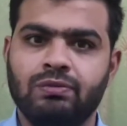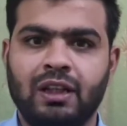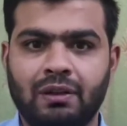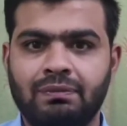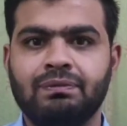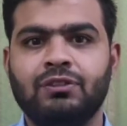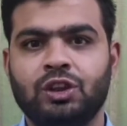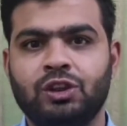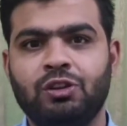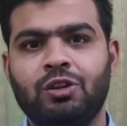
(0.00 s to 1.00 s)
मतलब
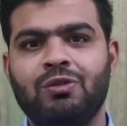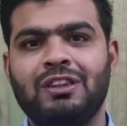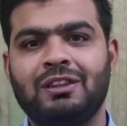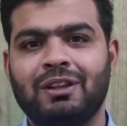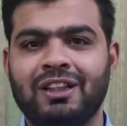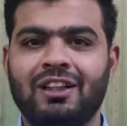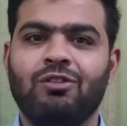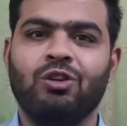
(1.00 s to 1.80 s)
जो यूट्यूबर्स हैं भाईजान